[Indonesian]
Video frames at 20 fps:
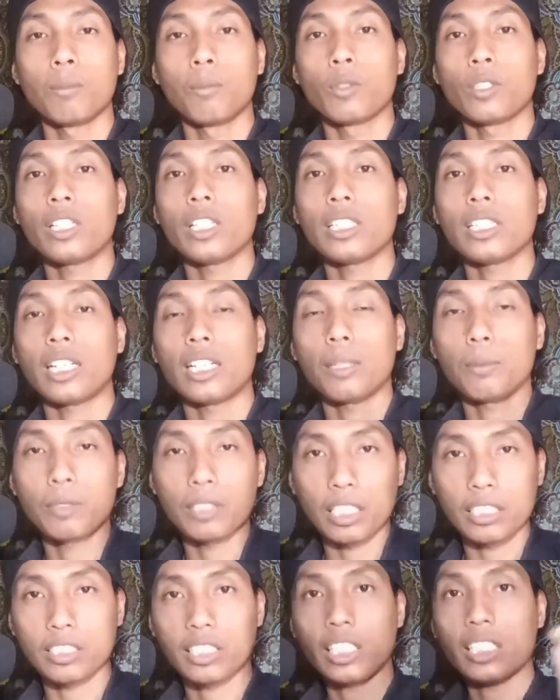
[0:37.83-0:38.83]
Mungkin kalian
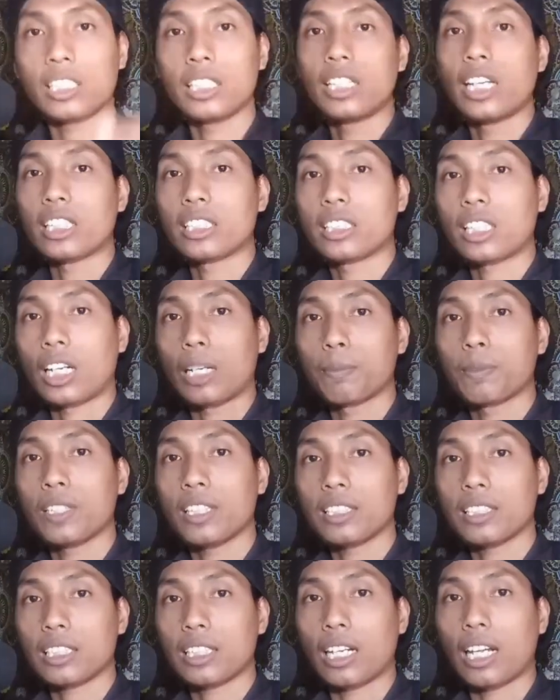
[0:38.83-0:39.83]
bisa cek di
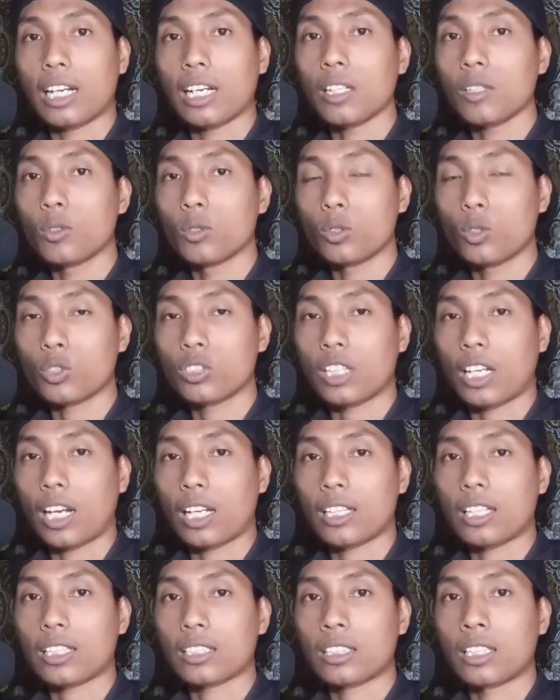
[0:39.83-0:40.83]
deskripsi sekarang untuk
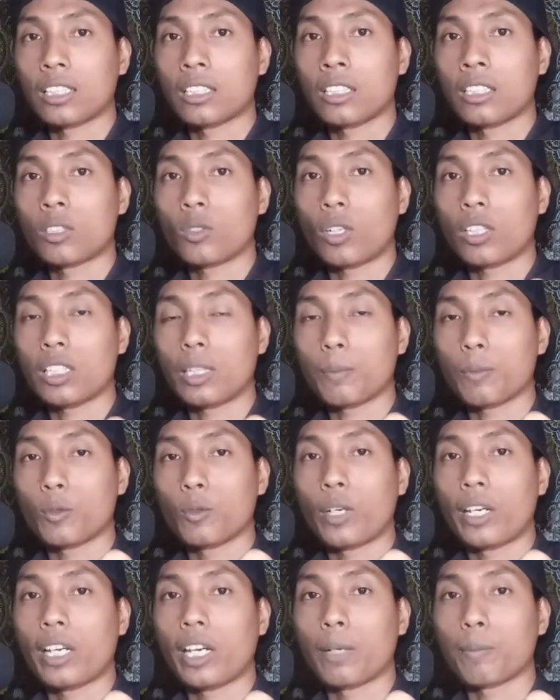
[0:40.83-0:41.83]
syarat dan ketentuan
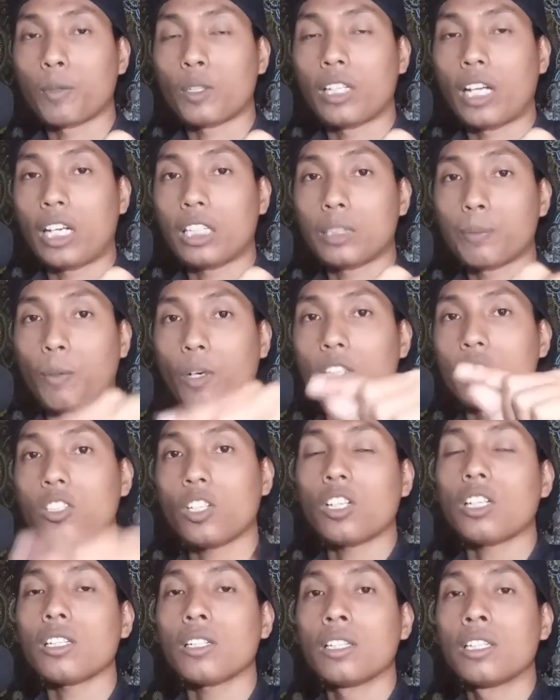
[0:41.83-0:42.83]
giveaway handphone dari
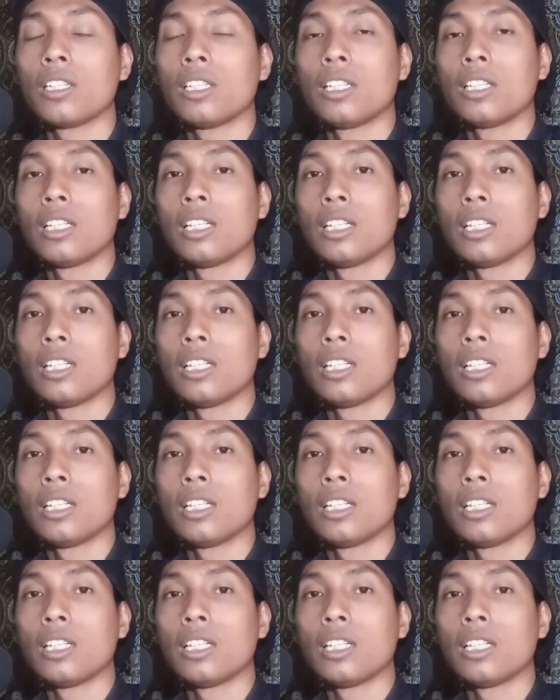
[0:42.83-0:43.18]
sponsor.